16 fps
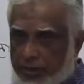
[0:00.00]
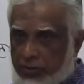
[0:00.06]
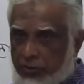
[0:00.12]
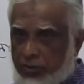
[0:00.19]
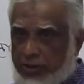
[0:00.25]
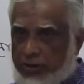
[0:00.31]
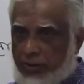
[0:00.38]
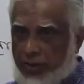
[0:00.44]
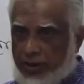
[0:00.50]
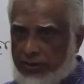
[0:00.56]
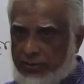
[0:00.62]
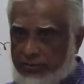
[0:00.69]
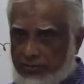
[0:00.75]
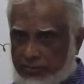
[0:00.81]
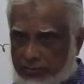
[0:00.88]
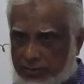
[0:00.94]
বের করে দেওয়া
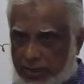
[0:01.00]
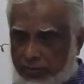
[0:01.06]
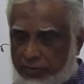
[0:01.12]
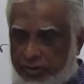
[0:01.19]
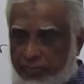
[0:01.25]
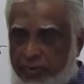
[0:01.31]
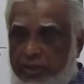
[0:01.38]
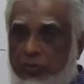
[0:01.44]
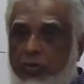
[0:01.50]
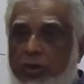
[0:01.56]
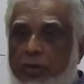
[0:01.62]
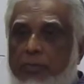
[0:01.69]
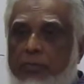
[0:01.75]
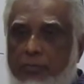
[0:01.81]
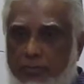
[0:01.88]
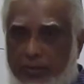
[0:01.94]
কাউকে বের করে
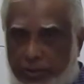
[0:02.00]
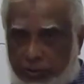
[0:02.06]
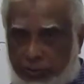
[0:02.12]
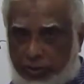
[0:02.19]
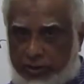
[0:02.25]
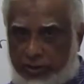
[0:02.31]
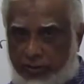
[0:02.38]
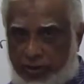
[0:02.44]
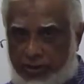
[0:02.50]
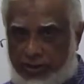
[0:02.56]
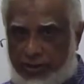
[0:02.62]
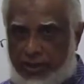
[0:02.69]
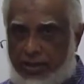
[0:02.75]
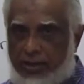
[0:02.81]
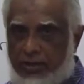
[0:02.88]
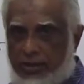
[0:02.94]
বের করে দেওয়া
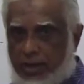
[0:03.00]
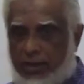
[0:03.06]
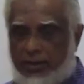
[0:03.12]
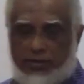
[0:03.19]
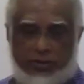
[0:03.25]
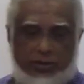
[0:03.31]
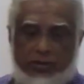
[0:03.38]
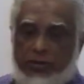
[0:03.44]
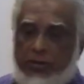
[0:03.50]
আচ্ছা